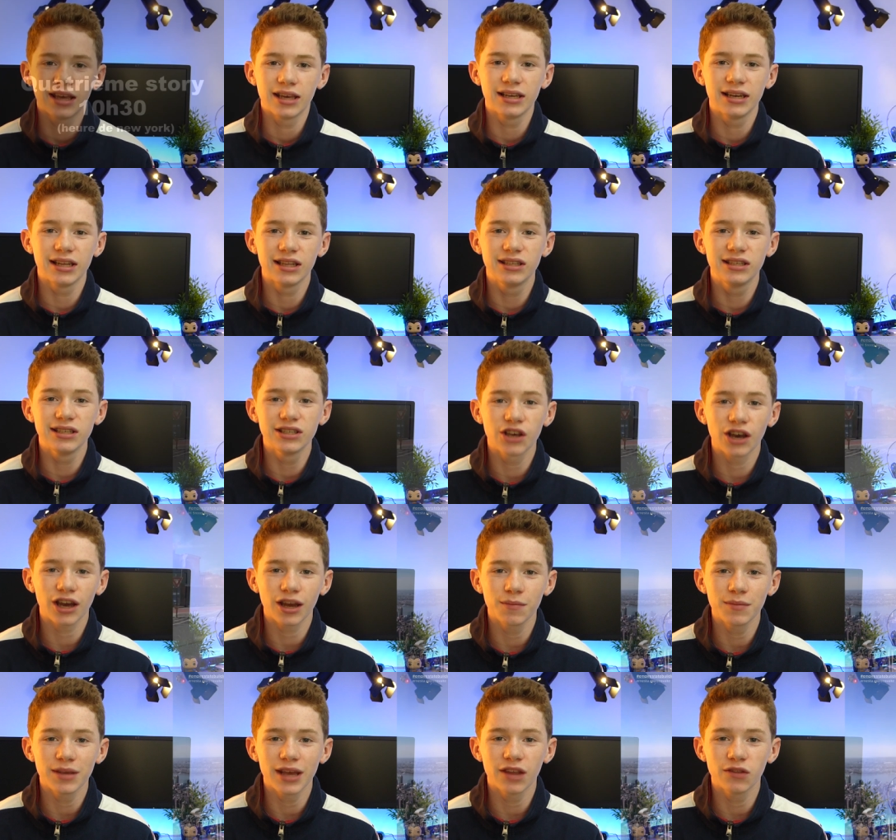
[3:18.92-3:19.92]
Il est
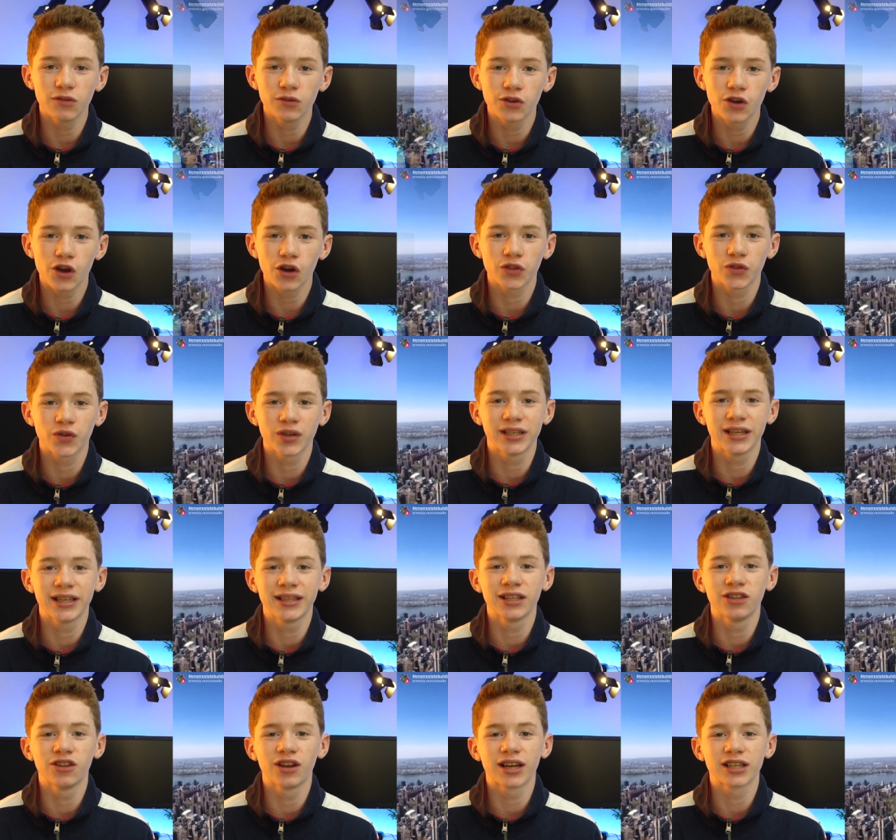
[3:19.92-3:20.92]
10h30 à New York, donc
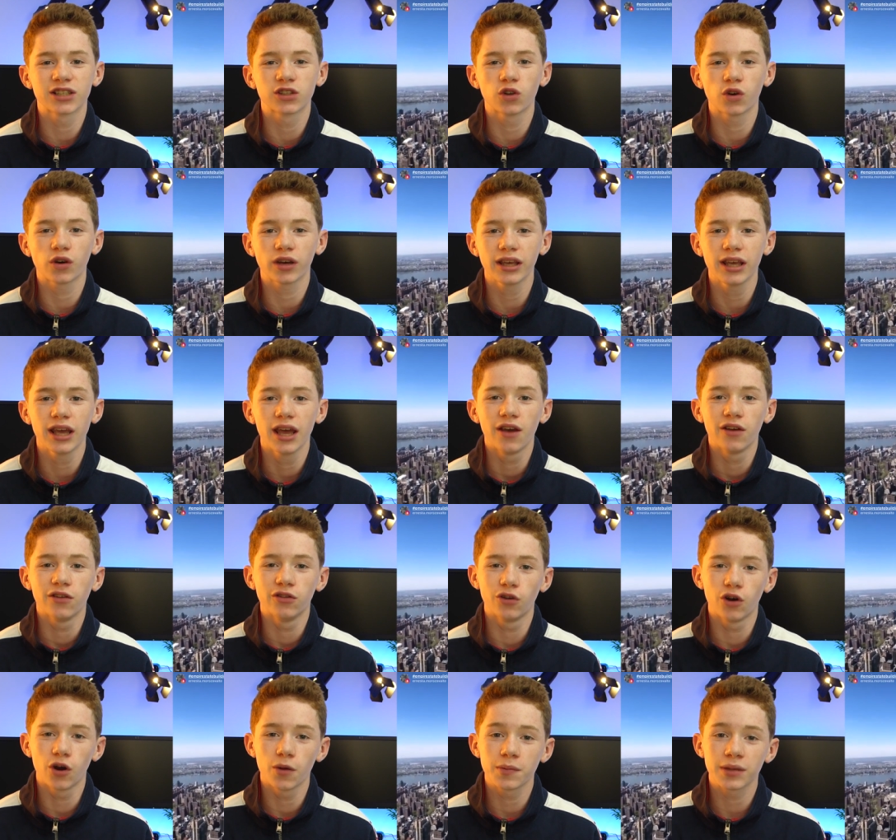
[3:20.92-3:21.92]
j'étais dans la story
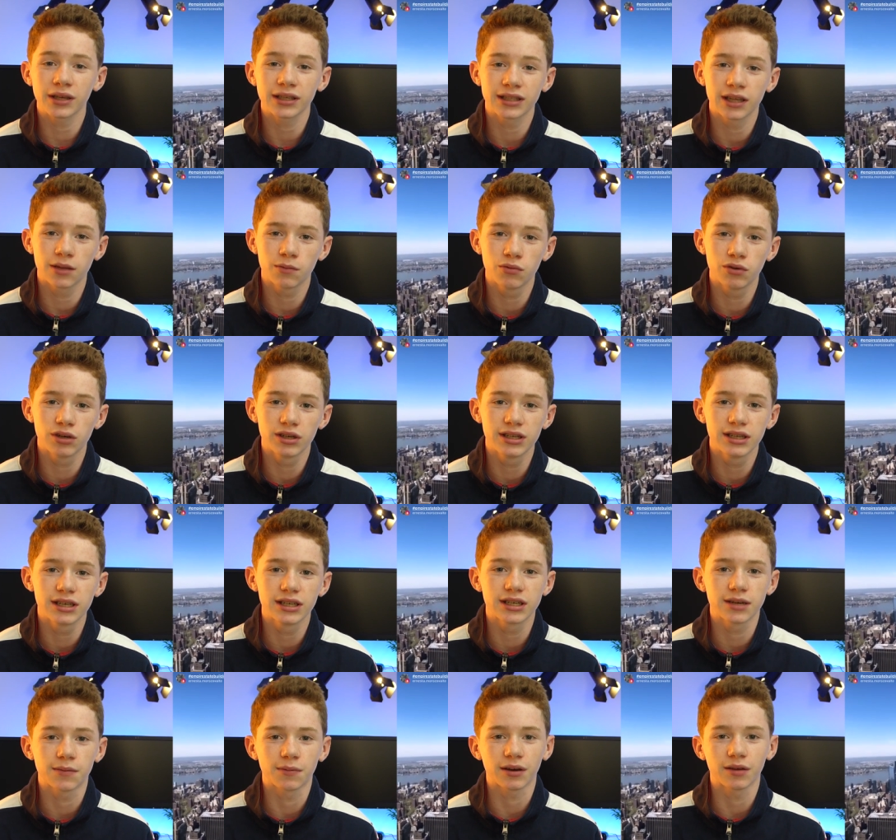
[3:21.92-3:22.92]
de l'Empire State
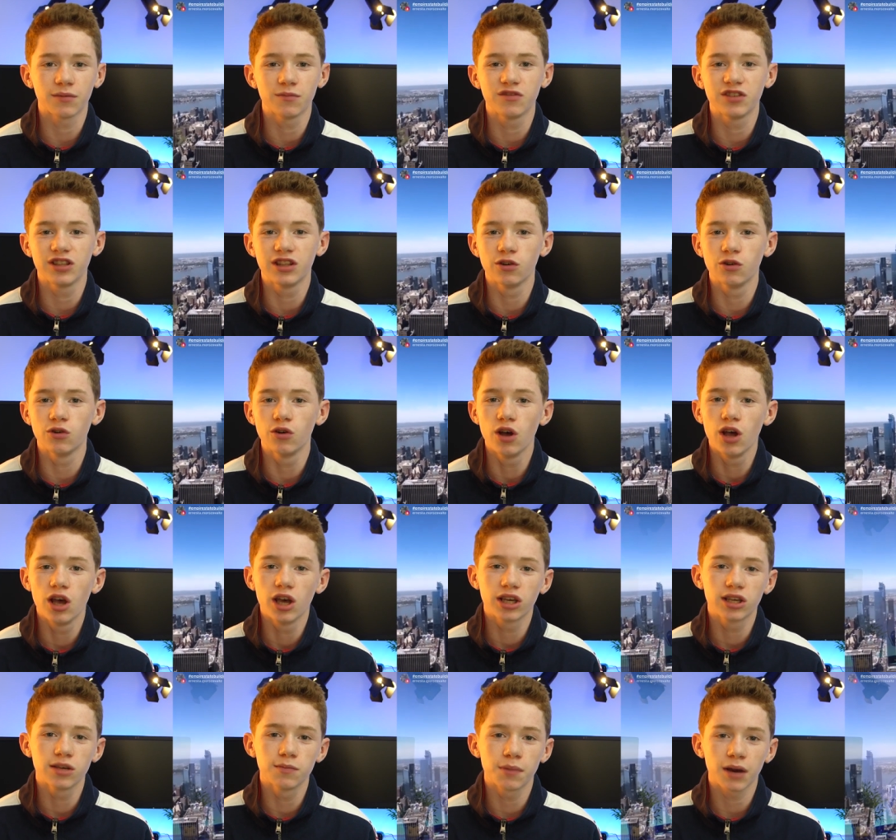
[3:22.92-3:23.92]
Building, j'ai pris une vidéo
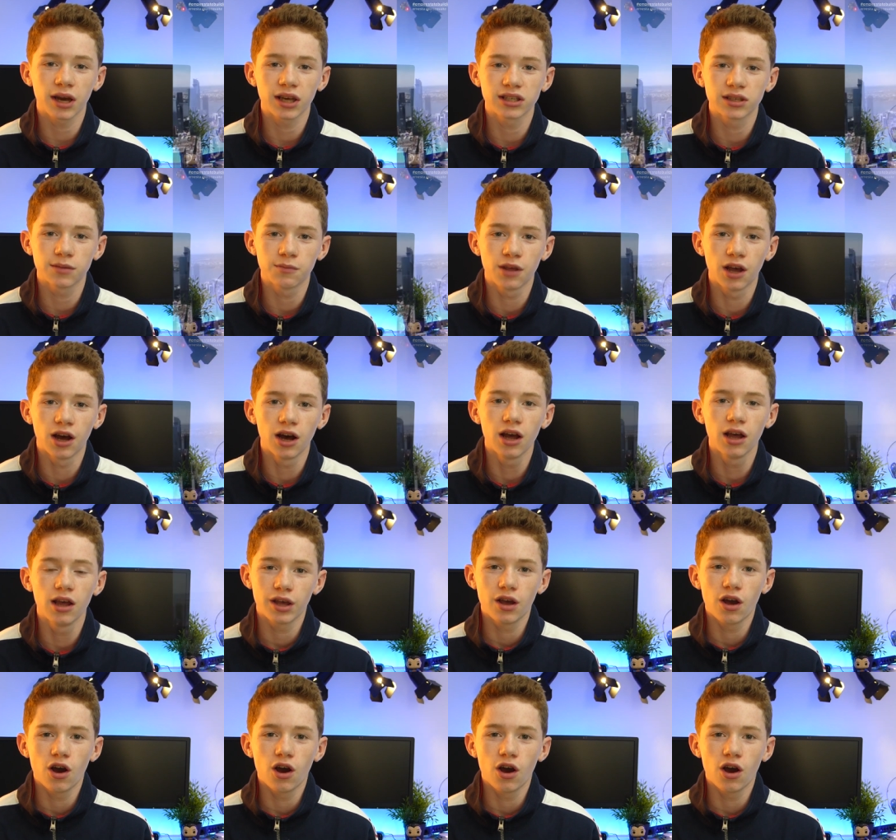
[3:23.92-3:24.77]
qui me paraissait bien.